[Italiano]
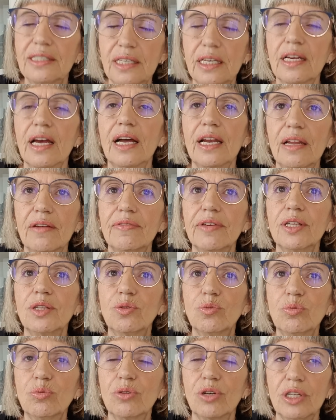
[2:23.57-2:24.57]
sì, alle
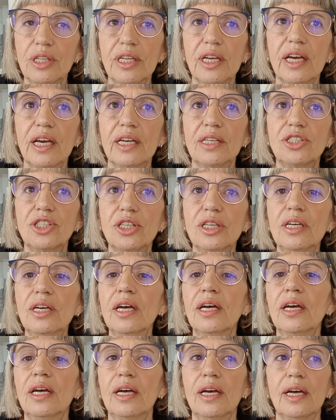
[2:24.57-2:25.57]
21
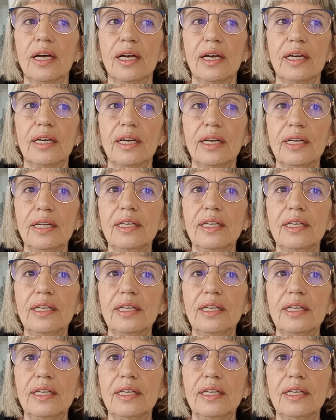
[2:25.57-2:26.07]
eh,